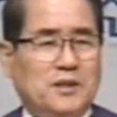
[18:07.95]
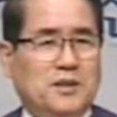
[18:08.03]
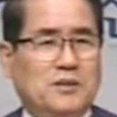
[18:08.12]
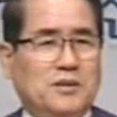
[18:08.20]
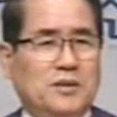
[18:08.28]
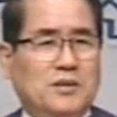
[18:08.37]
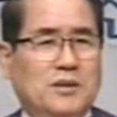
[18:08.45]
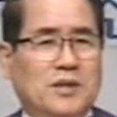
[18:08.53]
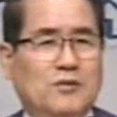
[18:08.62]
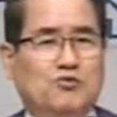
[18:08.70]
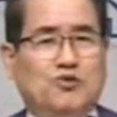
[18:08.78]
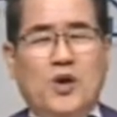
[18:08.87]
여러분
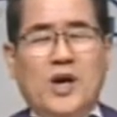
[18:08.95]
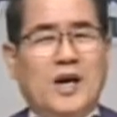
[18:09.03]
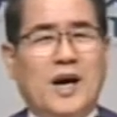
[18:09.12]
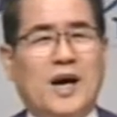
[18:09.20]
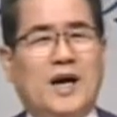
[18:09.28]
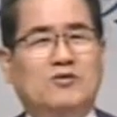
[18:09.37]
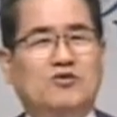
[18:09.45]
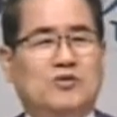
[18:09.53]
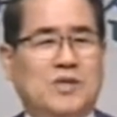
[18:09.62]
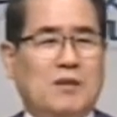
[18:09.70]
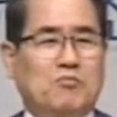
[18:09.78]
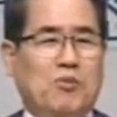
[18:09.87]
죄가 아주
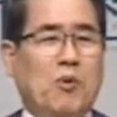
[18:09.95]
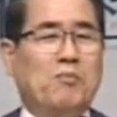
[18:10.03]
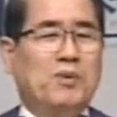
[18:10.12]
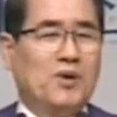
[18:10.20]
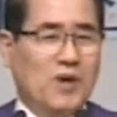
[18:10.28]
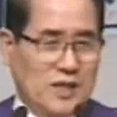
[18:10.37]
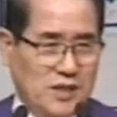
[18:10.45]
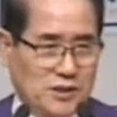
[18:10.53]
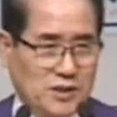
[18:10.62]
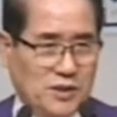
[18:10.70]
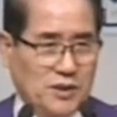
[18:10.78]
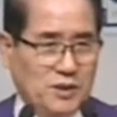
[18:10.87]
그냥
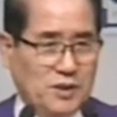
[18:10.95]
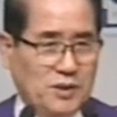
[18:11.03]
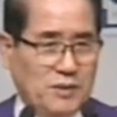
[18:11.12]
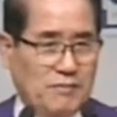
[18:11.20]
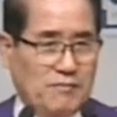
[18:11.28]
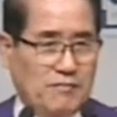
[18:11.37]
보편화됐어요.